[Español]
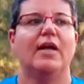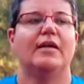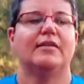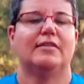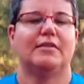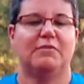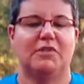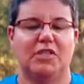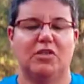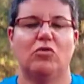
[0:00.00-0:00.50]

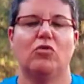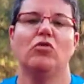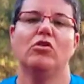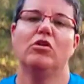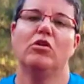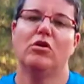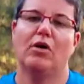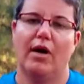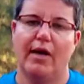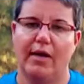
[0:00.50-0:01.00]
este mes de
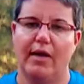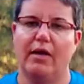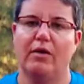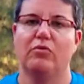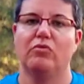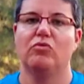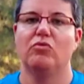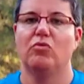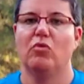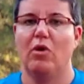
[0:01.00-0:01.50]
julio haré
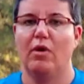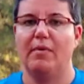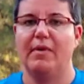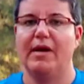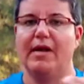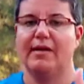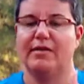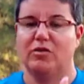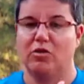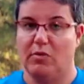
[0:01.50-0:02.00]
un webinar